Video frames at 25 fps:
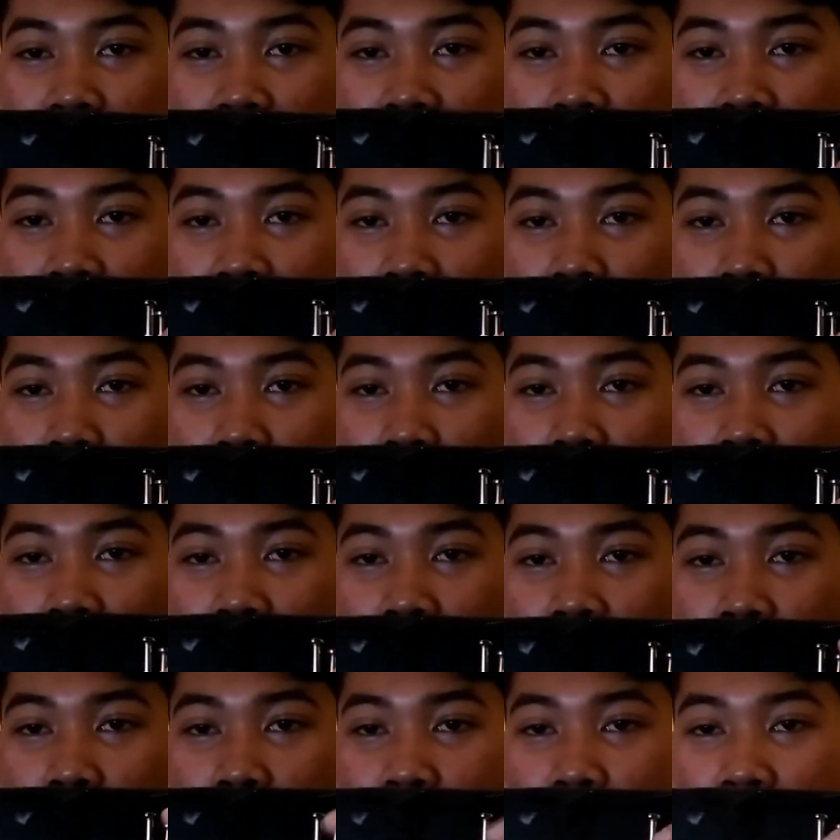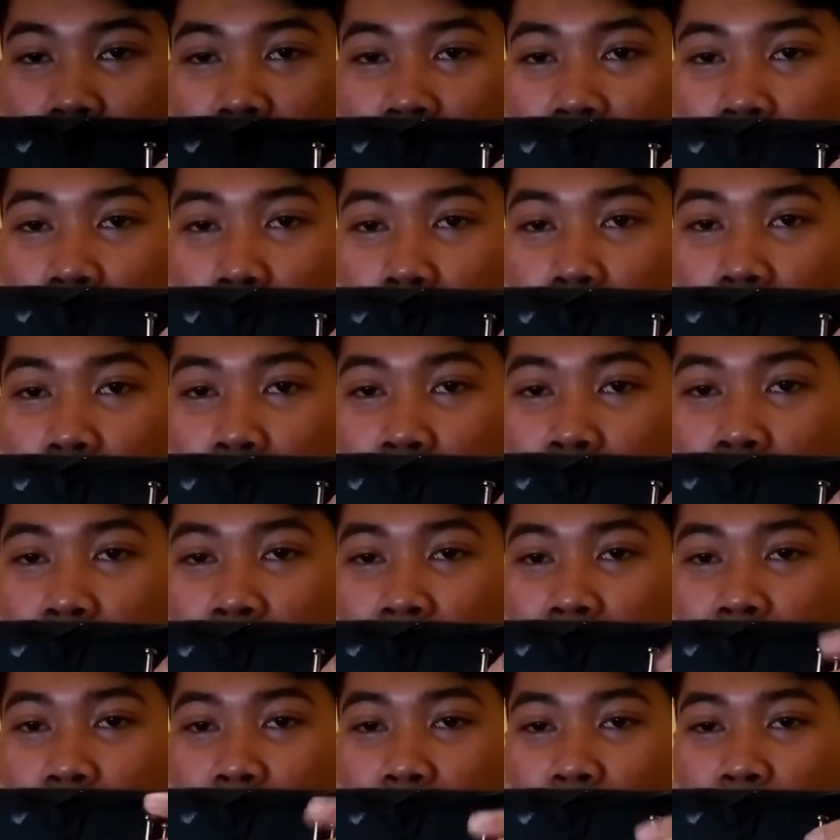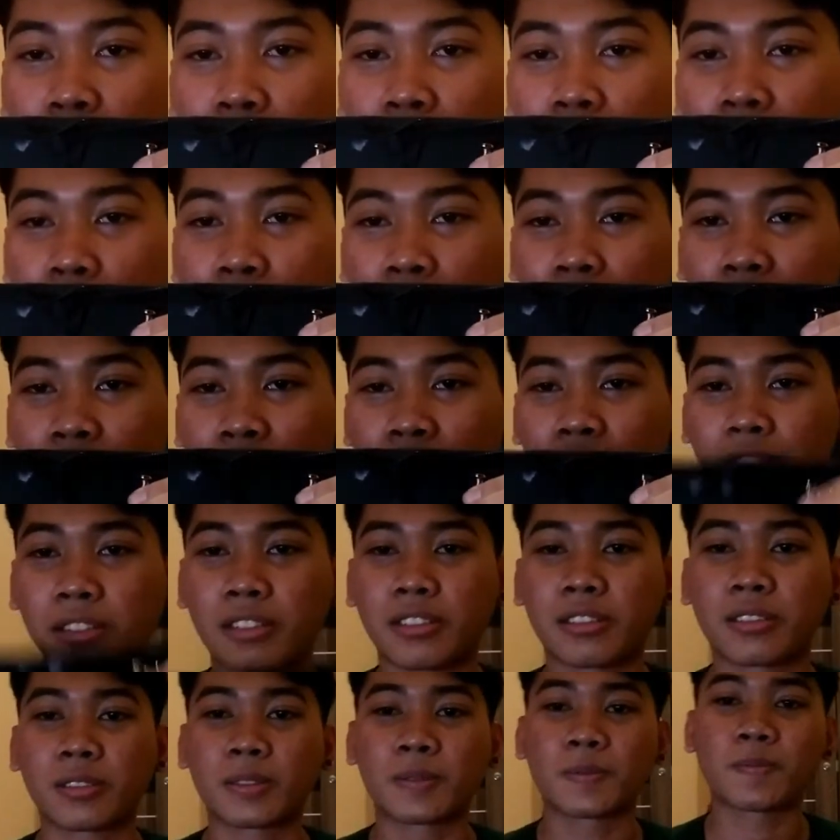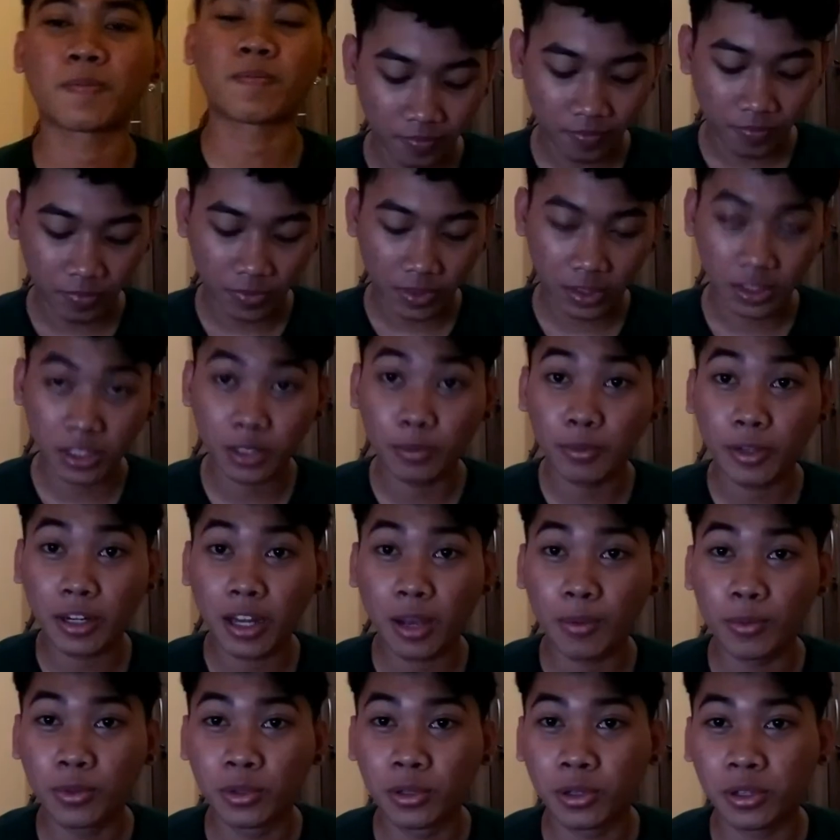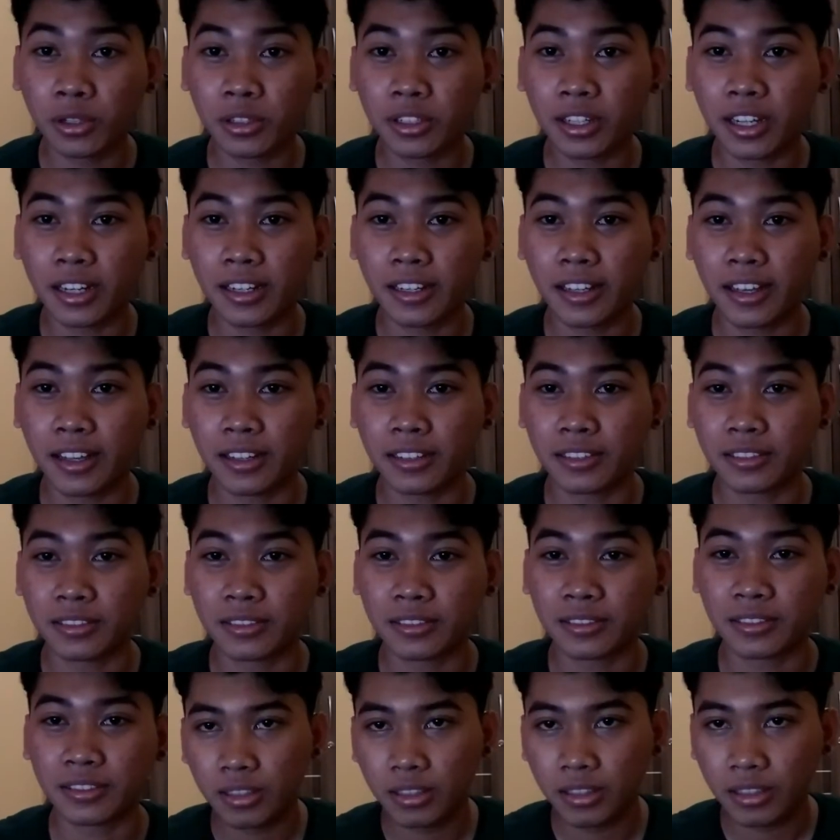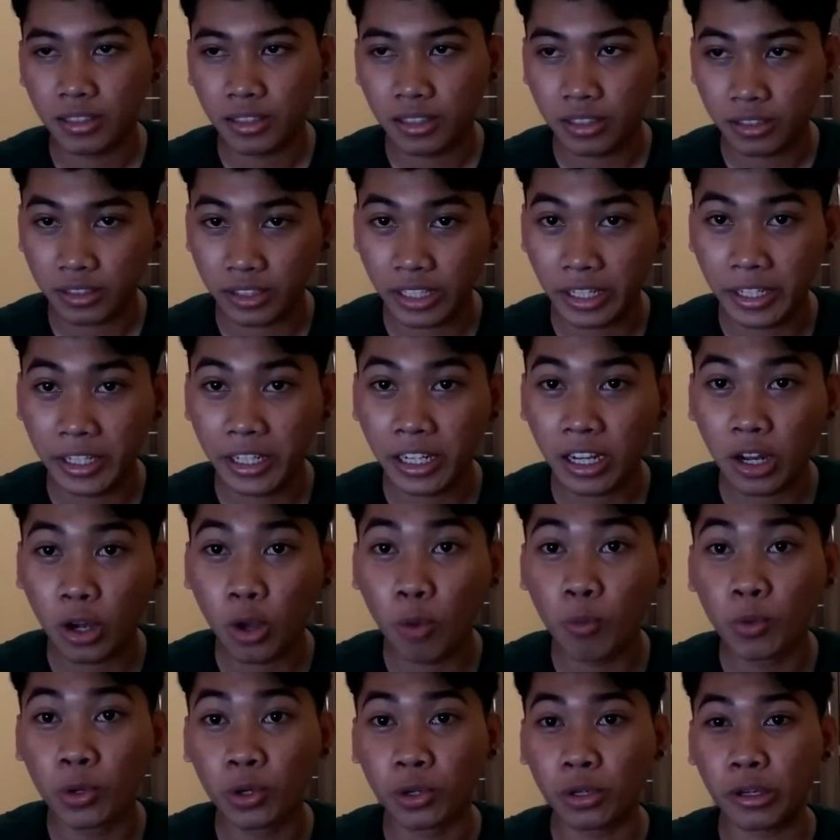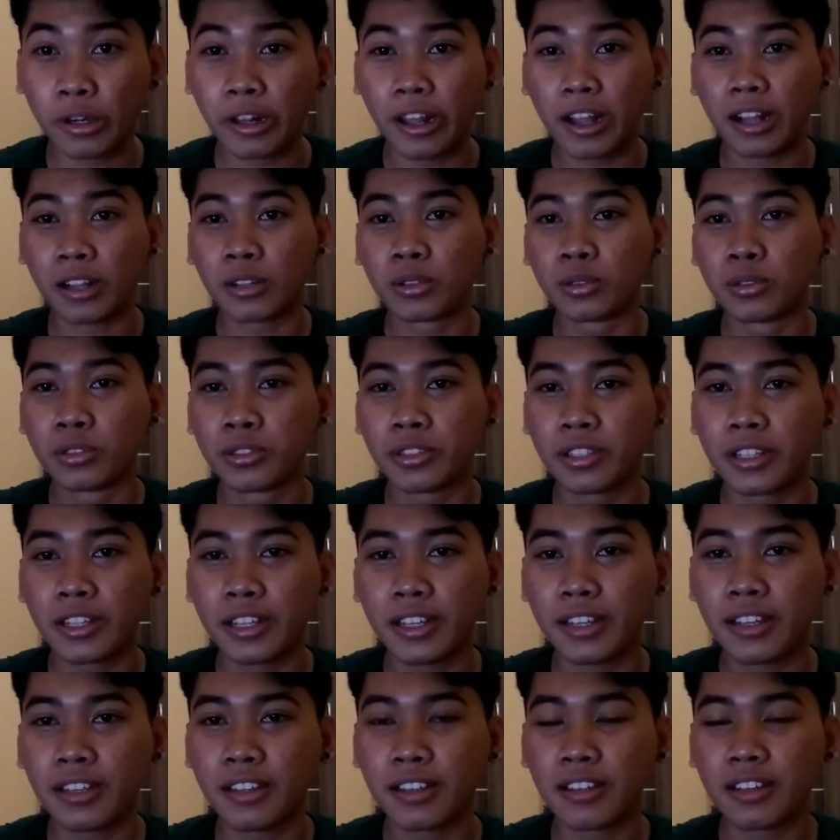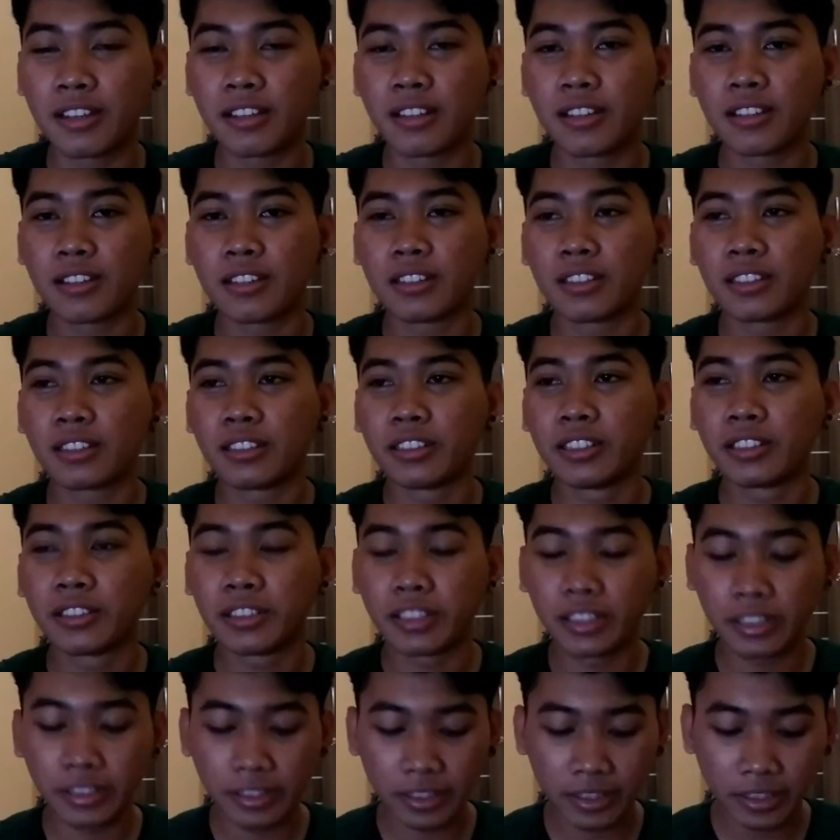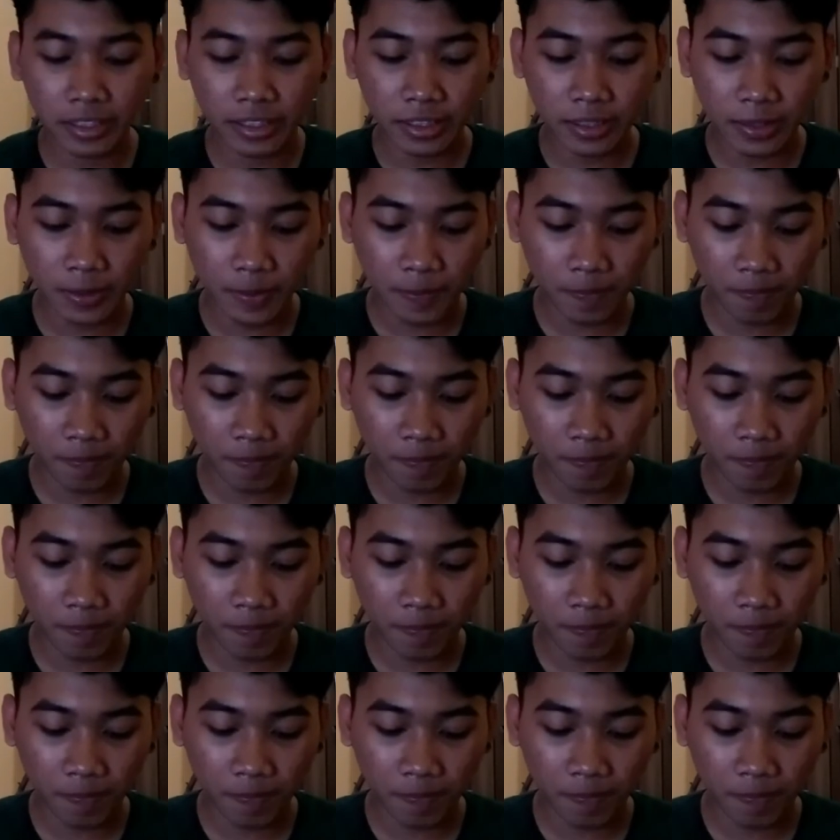sampai yang terbesar 2,5 mm gimana menurut kalian jadi kalau menurut aku sih di sini